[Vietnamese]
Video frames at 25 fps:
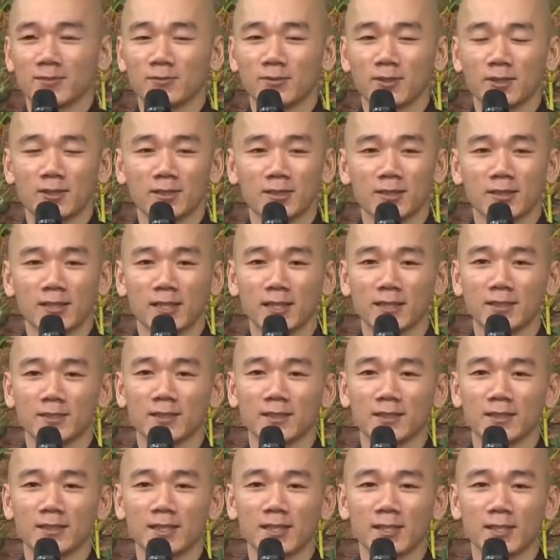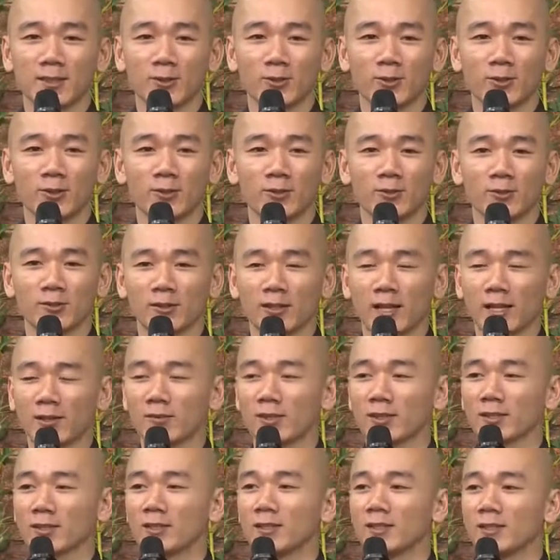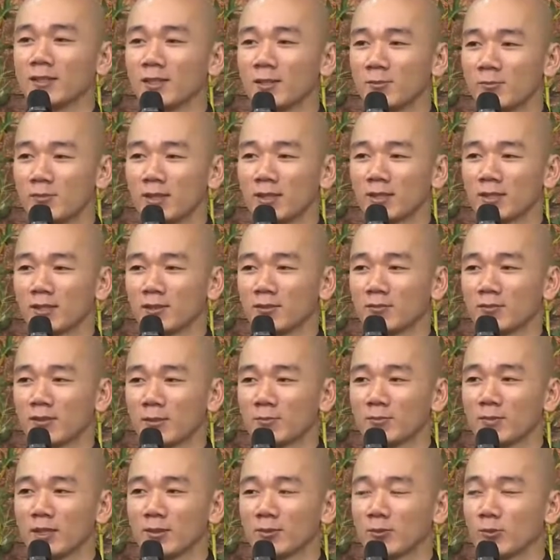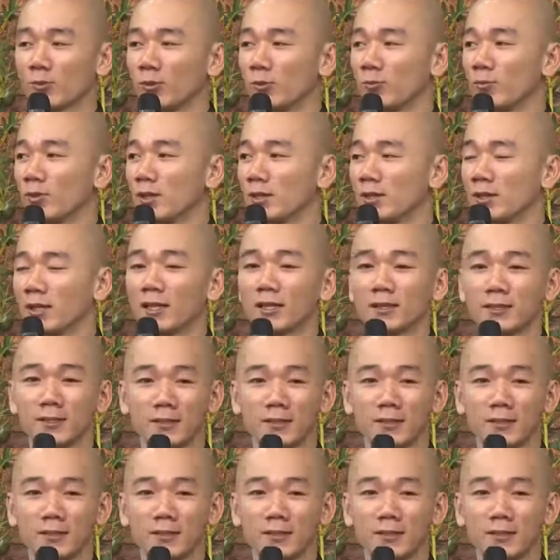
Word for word: Phật tử hãy chia sẻ cho các Phật tử ở đây biết pháp danh của mình là